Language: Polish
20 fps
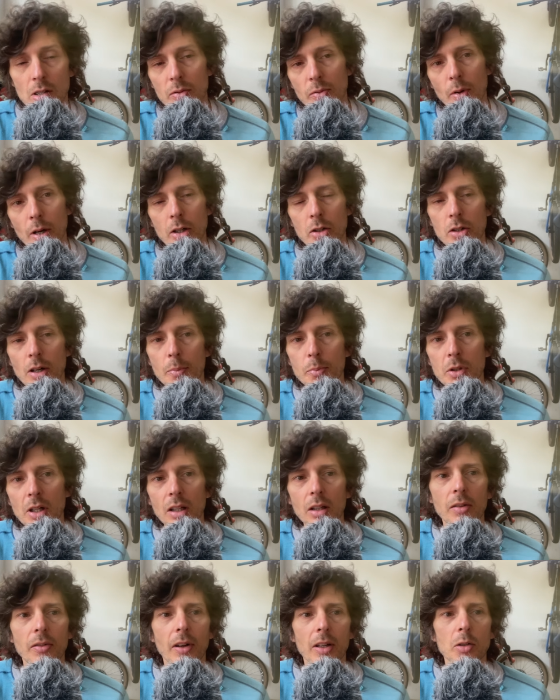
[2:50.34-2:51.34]
zwłaszcza
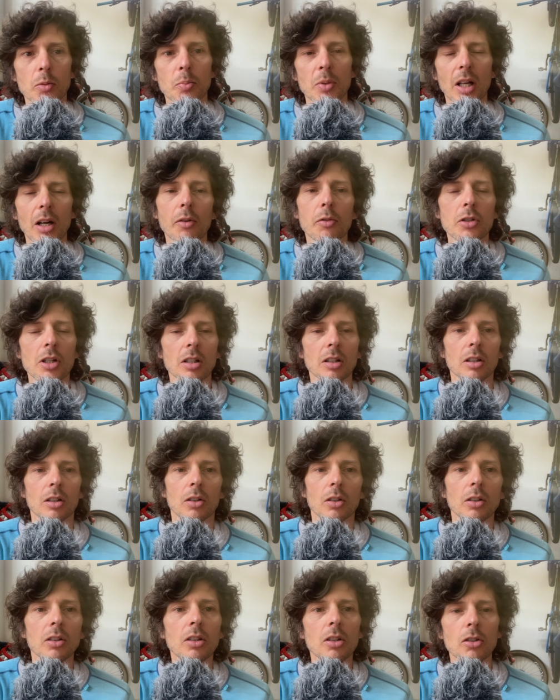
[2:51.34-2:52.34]
przetrwać pierwsze
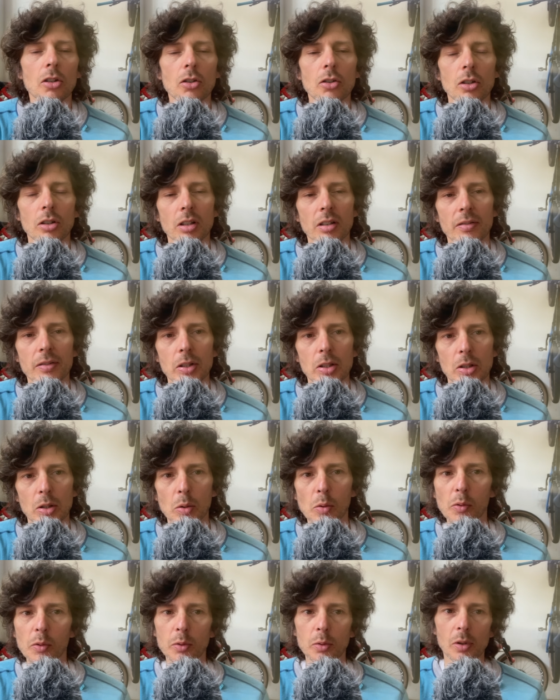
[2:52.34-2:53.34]
tygodnie rzeczonych
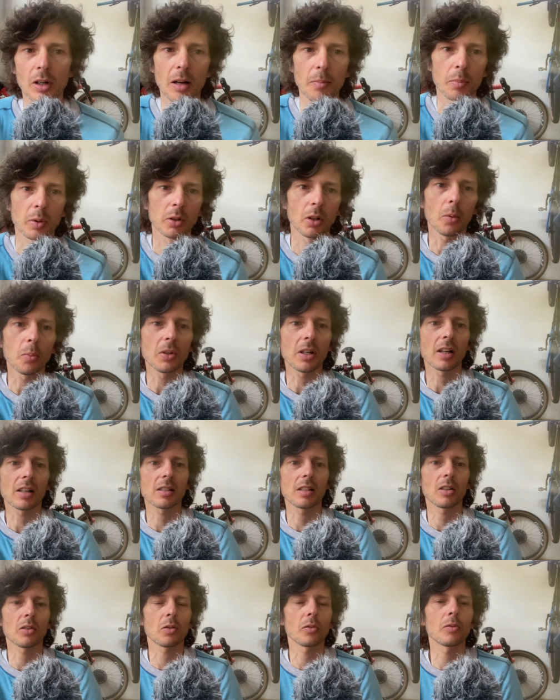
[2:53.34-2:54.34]
wyścigów, które podobnie jak
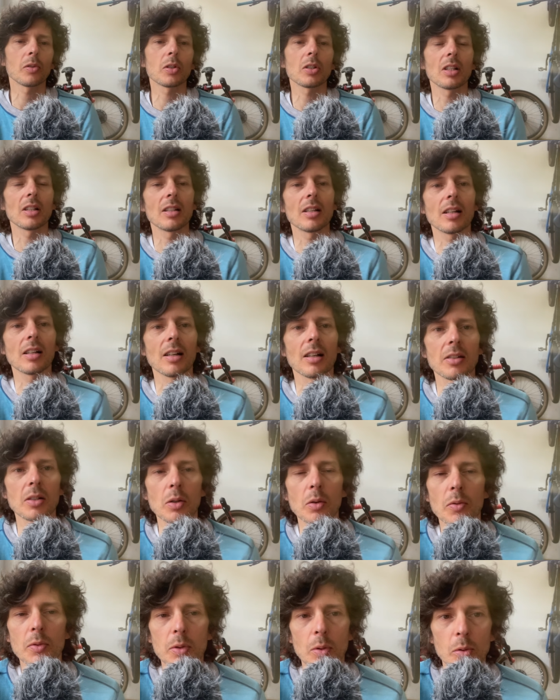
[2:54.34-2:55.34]
sezon wiosennych
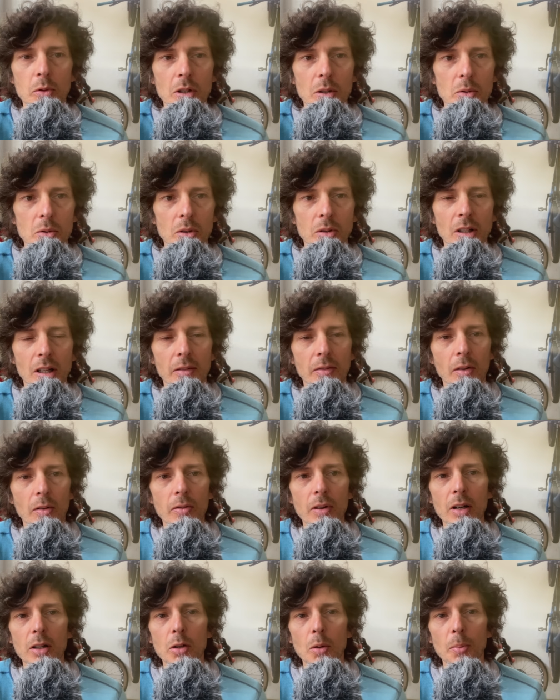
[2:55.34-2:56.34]
klasyków są często
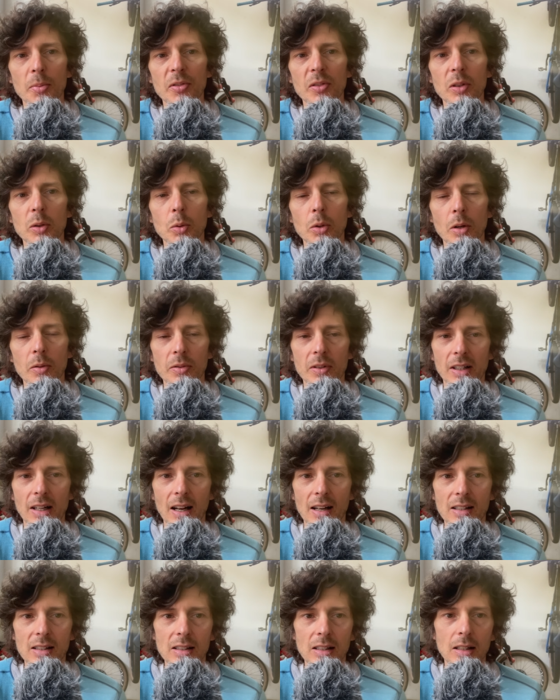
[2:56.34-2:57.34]
nerwowe i obfitują w
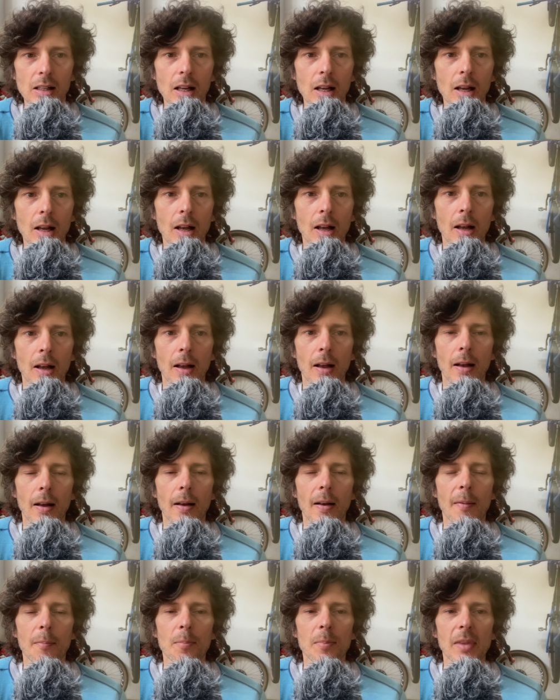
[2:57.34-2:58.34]
kraksy,
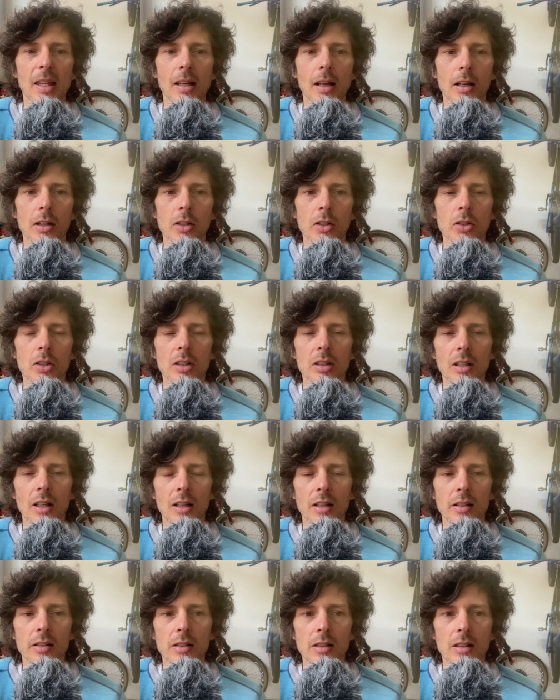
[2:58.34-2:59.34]
jakieś inne
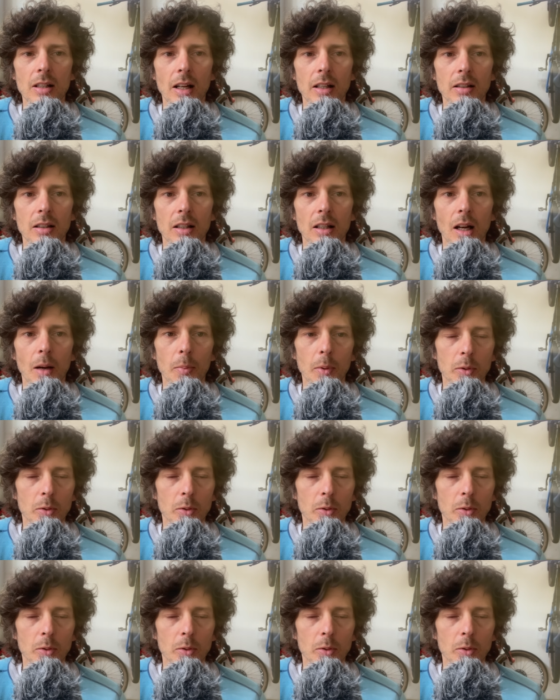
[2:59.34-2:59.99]
incydenty, a po